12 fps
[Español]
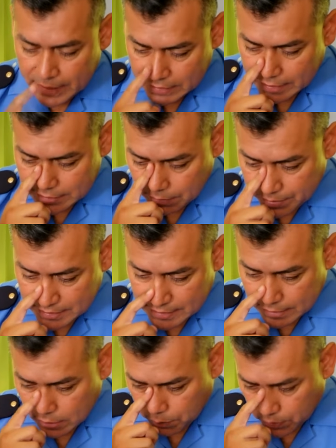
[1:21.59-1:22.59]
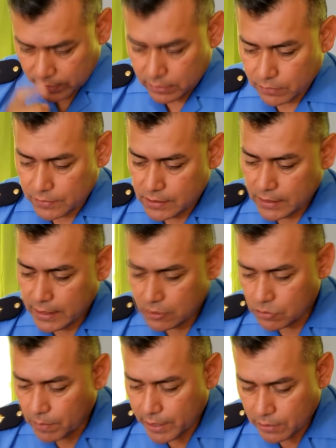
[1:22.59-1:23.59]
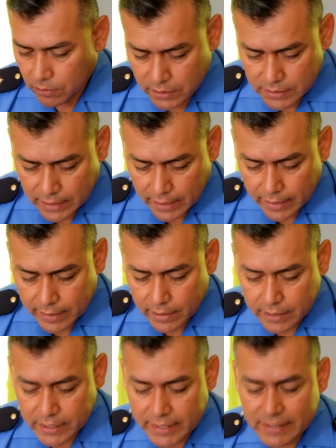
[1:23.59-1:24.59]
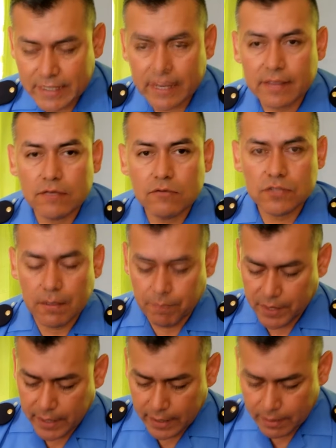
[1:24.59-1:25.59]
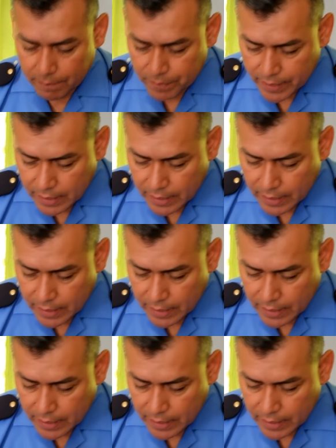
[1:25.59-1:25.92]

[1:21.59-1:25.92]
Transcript: se hace presente por ante oficina de sumarios judiciales a realizar denuncia penal